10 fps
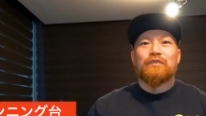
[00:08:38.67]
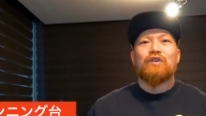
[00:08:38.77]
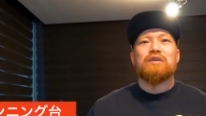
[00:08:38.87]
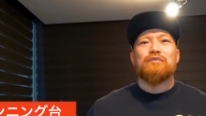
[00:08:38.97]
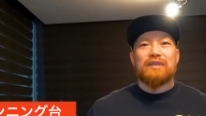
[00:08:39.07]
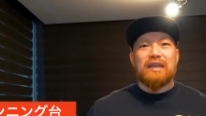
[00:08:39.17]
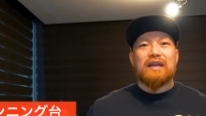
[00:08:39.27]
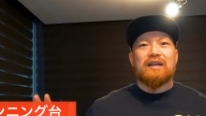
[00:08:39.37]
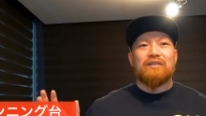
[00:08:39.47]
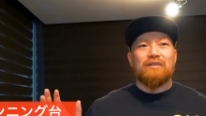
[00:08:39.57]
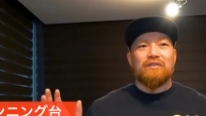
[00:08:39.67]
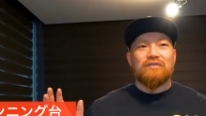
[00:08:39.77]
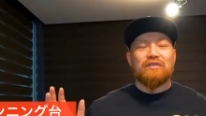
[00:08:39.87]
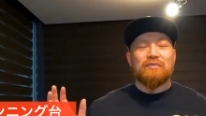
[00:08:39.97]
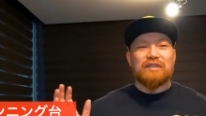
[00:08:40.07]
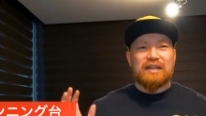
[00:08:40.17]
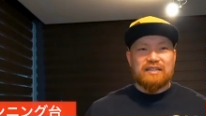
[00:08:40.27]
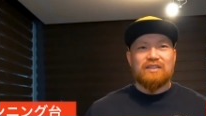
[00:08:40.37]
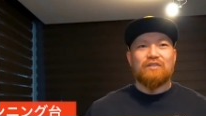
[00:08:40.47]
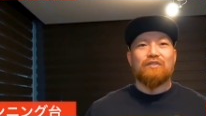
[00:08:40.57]
これもね、あの、ちょっと難
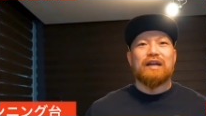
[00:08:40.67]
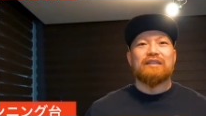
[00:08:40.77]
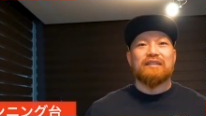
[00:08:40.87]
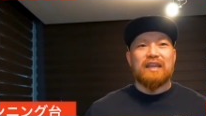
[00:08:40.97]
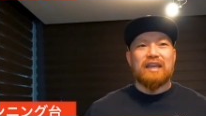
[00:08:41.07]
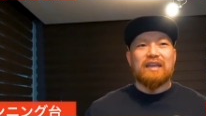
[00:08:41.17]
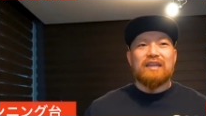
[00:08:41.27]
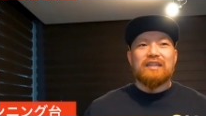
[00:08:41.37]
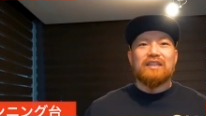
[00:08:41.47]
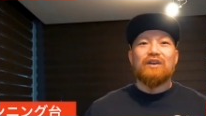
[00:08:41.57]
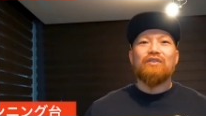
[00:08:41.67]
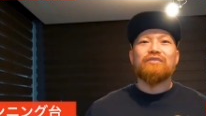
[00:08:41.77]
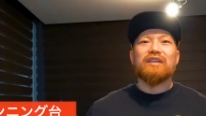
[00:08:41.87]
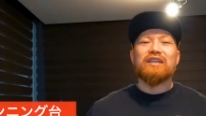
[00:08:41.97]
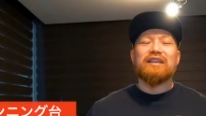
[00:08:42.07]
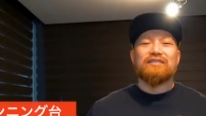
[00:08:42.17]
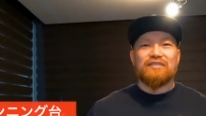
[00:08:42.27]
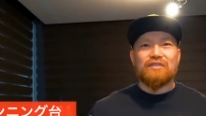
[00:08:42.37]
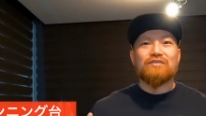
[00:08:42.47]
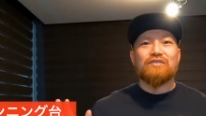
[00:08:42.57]
しいところがあって、基本的には
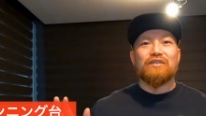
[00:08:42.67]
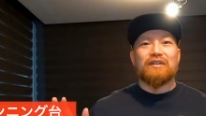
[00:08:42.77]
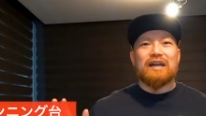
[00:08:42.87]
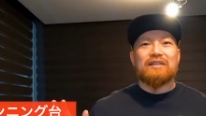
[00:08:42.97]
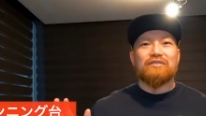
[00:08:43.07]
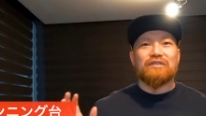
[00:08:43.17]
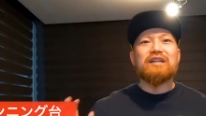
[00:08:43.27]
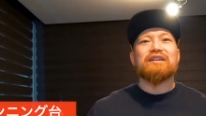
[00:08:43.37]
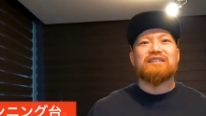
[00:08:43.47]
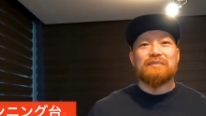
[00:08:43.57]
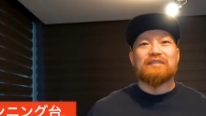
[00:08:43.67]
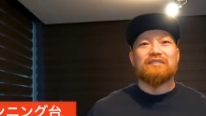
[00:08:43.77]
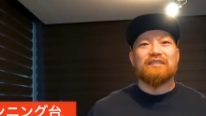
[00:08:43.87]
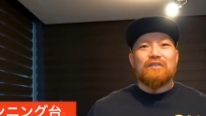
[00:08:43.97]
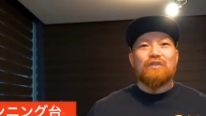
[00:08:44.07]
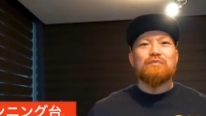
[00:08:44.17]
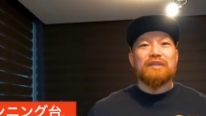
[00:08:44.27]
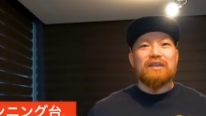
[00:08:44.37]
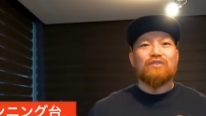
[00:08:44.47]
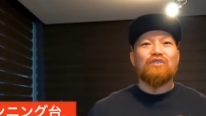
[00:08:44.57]
すごく、あの、グラグラします。これも
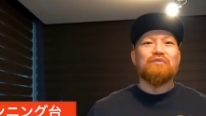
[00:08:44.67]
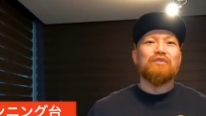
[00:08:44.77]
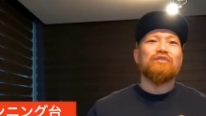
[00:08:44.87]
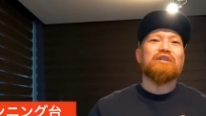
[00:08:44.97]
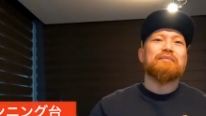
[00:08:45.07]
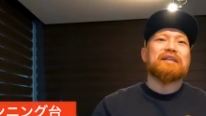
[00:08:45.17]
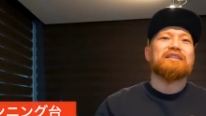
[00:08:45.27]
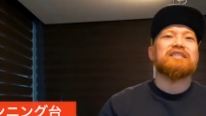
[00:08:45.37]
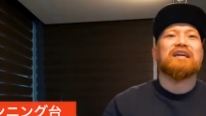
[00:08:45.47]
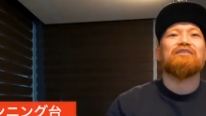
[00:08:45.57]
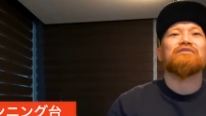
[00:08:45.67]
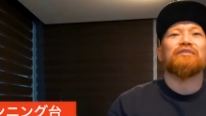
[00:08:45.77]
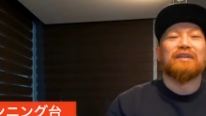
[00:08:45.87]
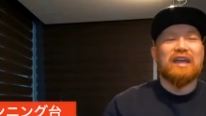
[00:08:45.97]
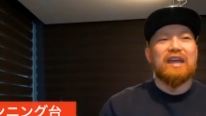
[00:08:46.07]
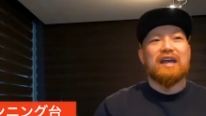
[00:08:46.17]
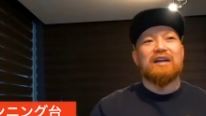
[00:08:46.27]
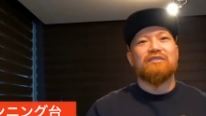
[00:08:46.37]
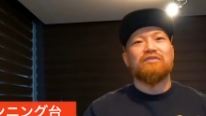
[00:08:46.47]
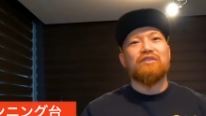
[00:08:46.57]
ね、業務用とはまた違うので、
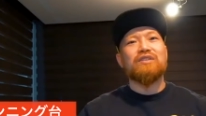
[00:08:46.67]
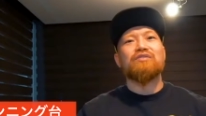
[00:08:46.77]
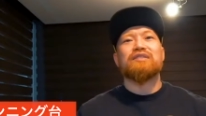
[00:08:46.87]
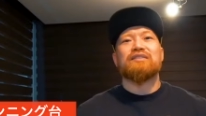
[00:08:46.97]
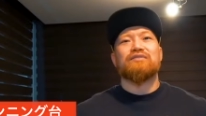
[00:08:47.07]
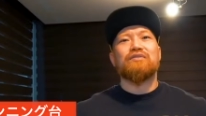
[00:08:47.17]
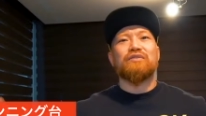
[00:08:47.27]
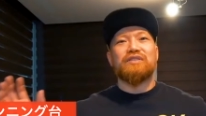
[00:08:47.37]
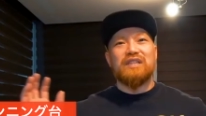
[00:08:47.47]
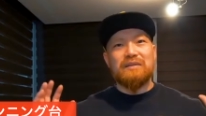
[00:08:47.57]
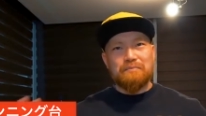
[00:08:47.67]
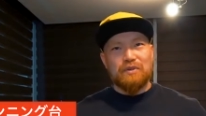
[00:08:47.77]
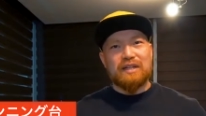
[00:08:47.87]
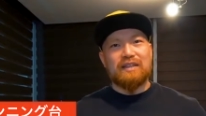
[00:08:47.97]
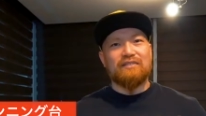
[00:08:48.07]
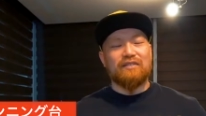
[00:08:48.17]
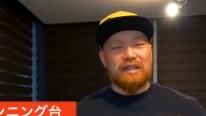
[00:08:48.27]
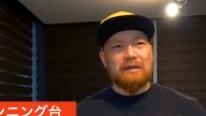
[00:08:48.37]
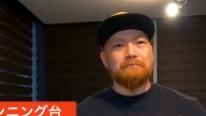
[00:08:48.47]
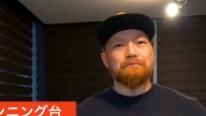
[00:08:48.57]
あの、作りとしてはすごくシンプルなんですよ
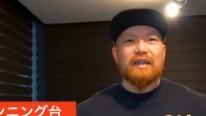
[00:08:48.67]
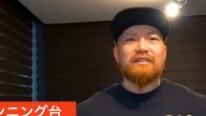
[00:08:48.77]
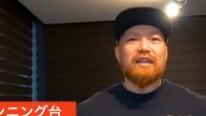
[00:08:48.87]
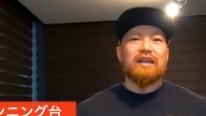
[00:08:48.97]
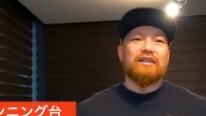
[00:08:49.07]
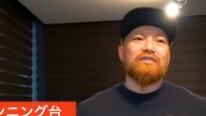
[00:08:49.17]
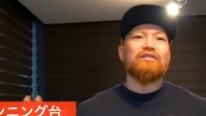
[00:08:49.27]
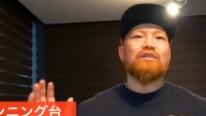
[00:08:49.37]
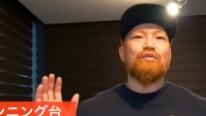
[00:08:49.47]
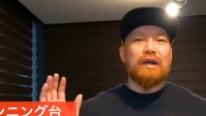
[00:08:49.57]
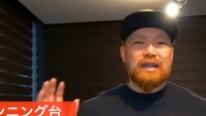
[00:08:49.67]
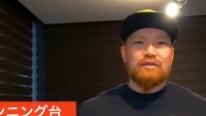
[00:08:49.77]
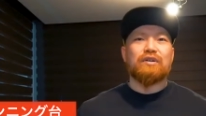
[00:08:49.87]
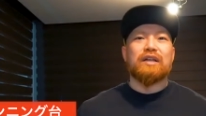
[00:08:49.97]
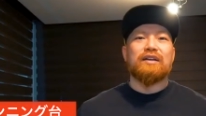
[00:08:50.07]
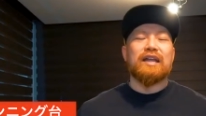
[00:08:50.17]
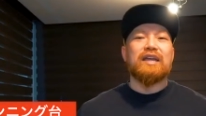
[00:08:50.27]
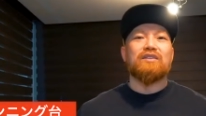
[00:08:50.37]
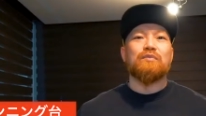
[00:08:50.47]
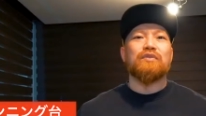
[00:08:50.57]
ね。決してすぐ壊れるとかではな
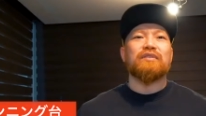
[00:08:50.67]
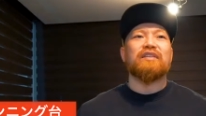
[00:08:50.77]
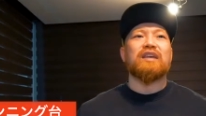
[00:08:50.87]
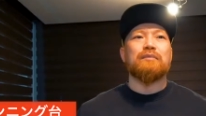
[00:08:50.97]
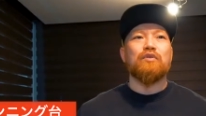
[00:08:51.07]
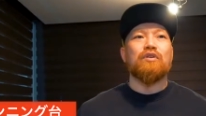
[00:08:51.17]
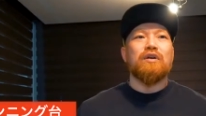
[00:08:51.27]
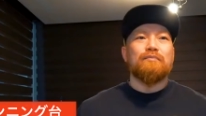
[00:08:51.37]
いと思うんですけれども、